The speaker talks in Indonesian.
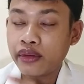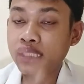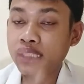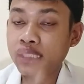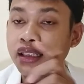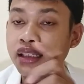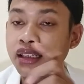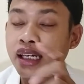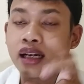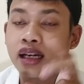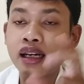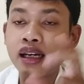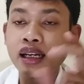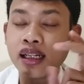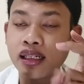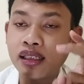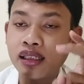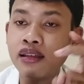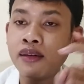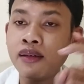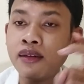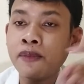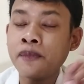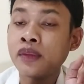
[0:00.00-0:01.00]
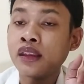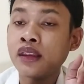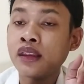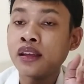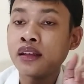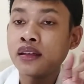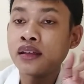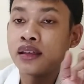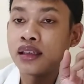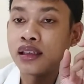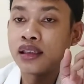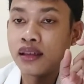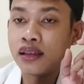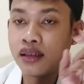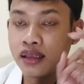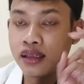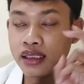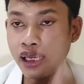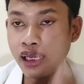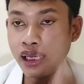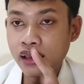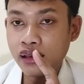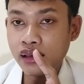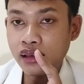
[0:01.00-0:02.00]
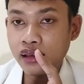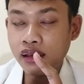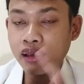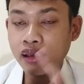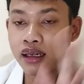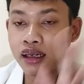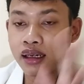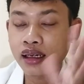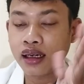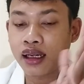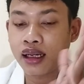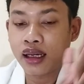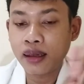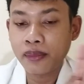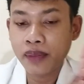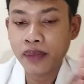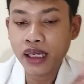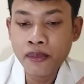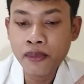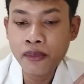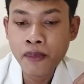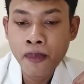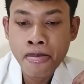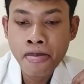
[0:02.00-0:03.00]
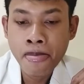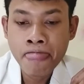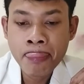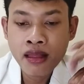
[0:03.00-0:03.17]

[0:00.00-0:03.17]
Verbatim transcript: tiga kali uh, sehari. Karena apa?